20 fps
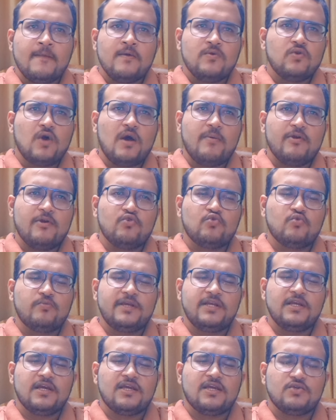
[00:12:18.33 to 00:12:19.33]
তো আমার রুমে
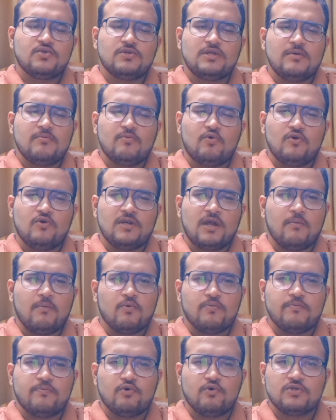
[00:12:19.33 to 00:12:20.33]
না কিছুতেই মনটা
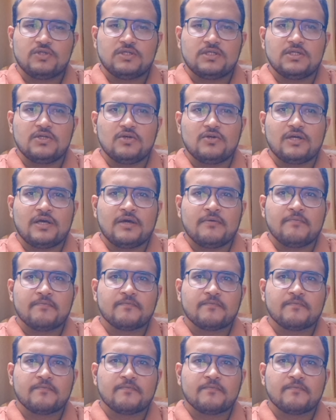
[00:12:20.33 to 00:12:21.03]
বসছিল না